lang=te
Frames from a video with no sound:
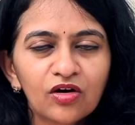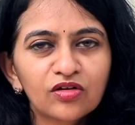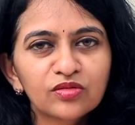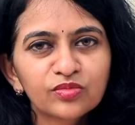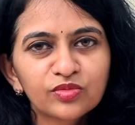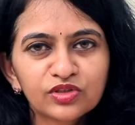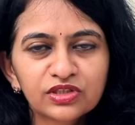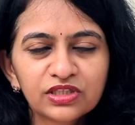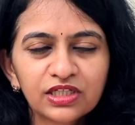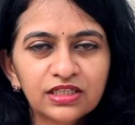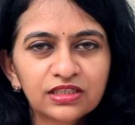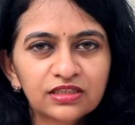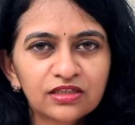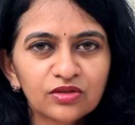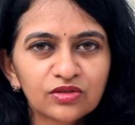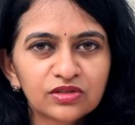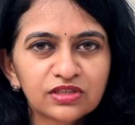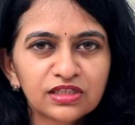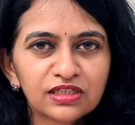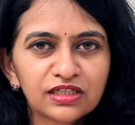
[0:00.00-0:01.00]
ఆల్మోస్ట్ ఎయిట్
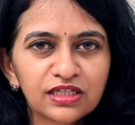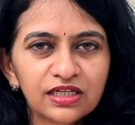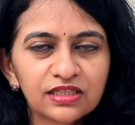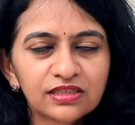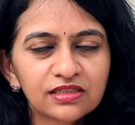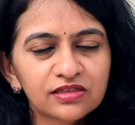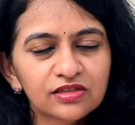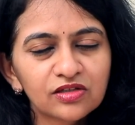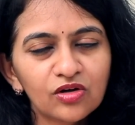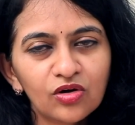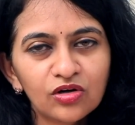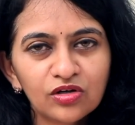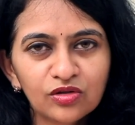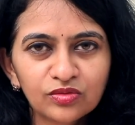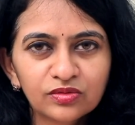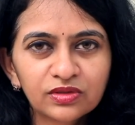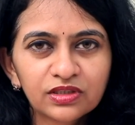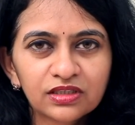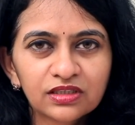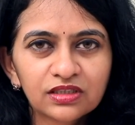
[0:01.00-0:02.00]
థౌజండ్ కేసెస్ ఆల్
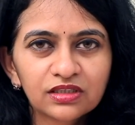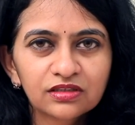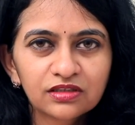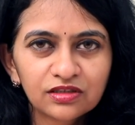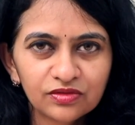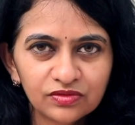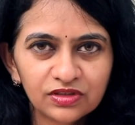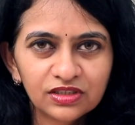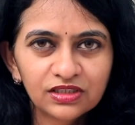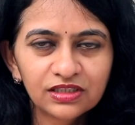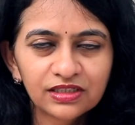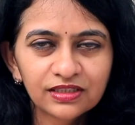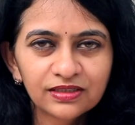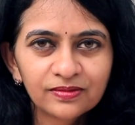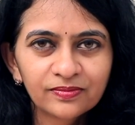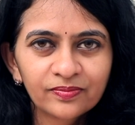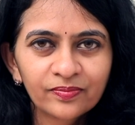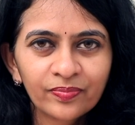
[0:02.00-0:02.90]
ఓవర్ ద వరల్డ్